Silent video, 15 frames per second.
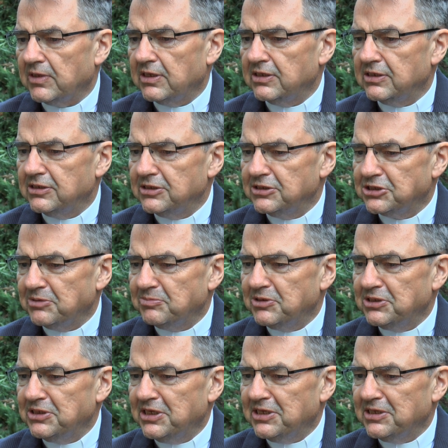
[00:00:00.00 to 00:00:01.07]
y,
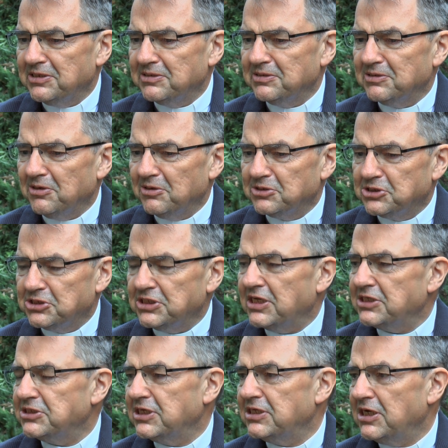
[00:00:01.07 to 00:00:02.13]
żeby nie
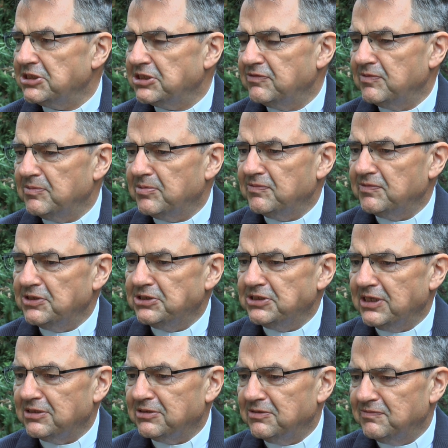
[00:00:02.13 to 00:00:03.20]
odczytać tej naszej
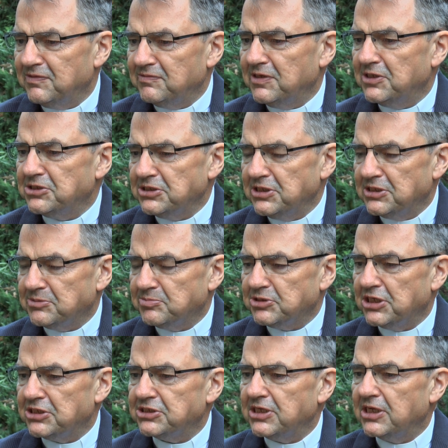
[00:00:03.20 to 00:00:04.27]
wypowiedzi jako wewnętrznie
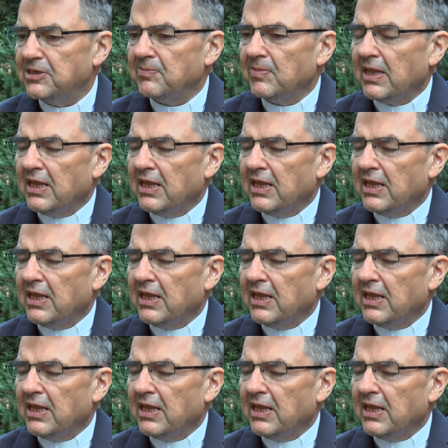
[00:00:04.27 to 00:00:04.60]
sprzecznej.